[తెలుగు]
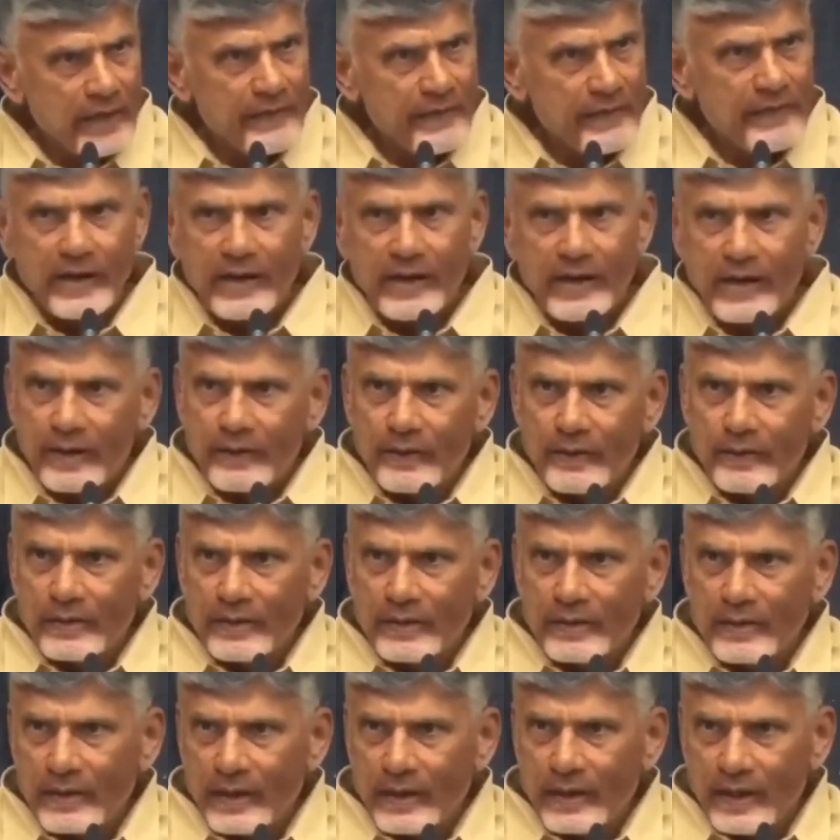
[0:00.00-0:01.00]
ఏవి
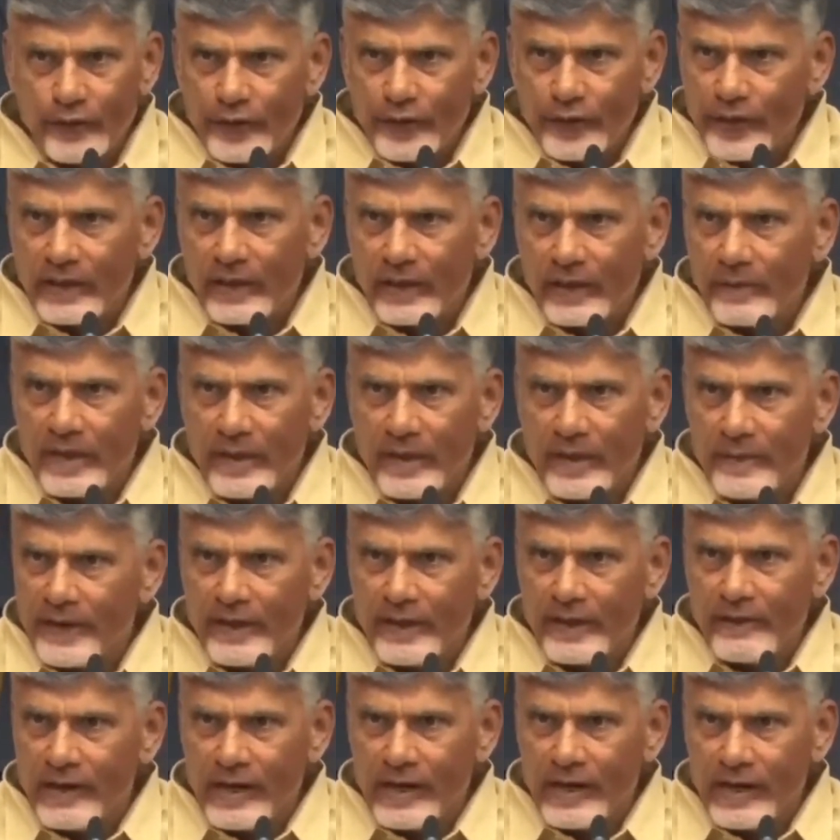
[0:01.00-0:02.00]
కావు ఎవడెక్కడ
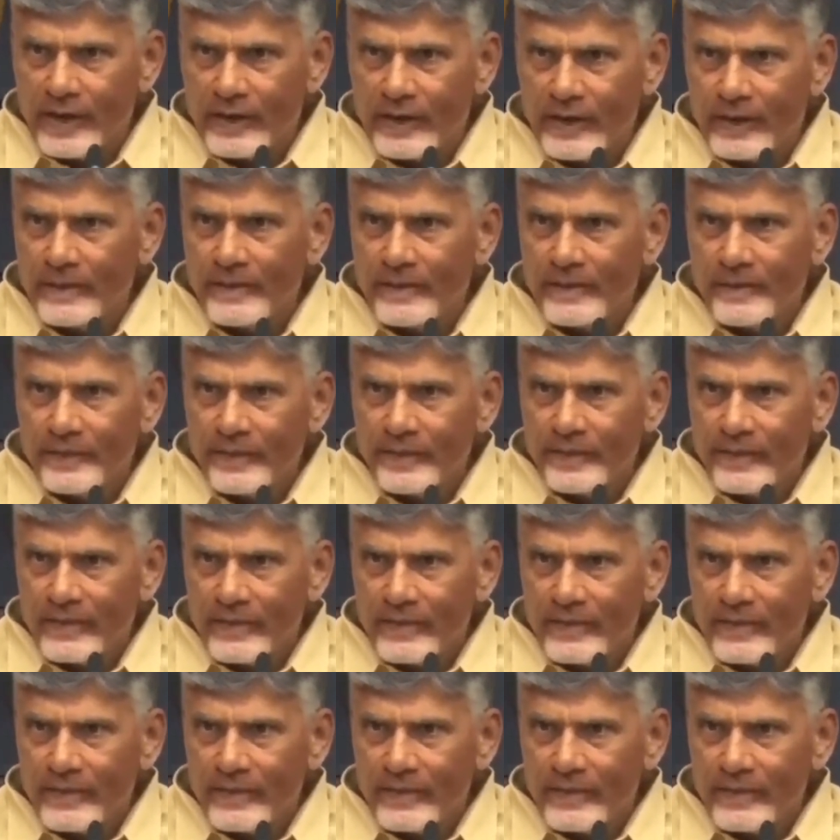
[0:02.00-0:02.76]
భయపడేవాడు లేడు